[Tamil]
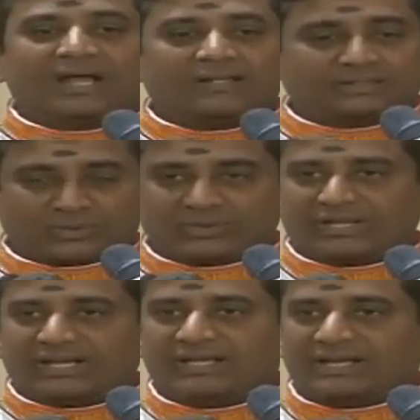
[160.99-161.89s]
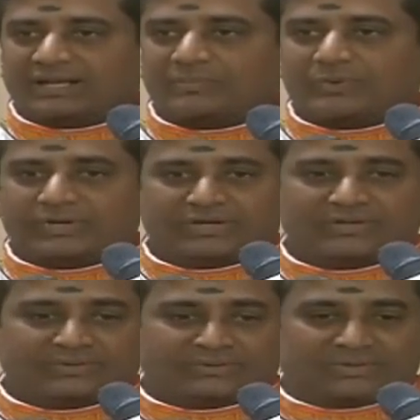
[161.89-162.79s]
அந்த தொகுதியில் எல்லாரும்
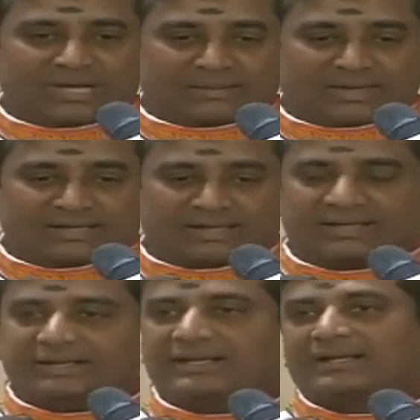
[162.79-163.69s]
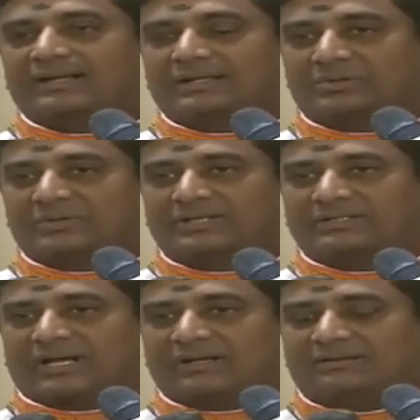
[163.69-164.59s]
போட்டியிடணும் அப்படின்ற எண்ணங்கள் இருக்கும்
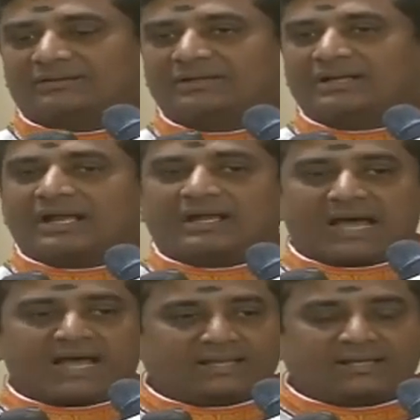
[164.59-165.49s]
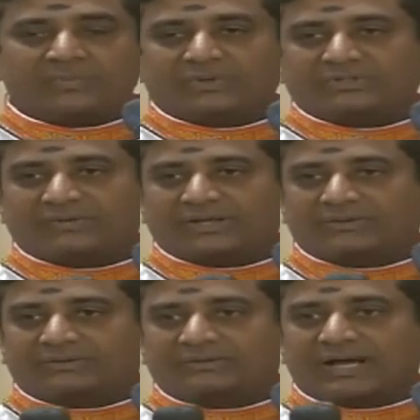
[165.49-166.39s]
இருந்தாலும் நான் என்னை பொறுத்த
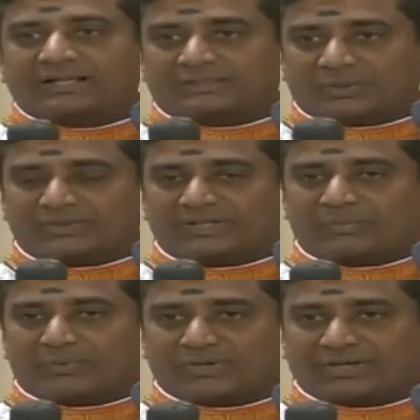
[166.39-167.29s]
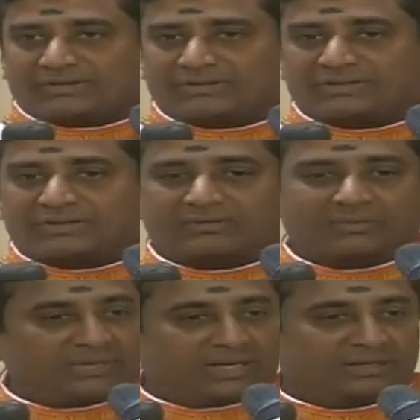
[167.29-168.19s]
வரைக்கும் அந்த தொகுதியில் போட்டியிடணும்னு
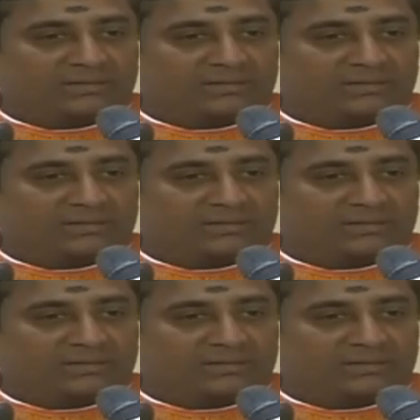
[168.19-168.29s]
ரொம்ப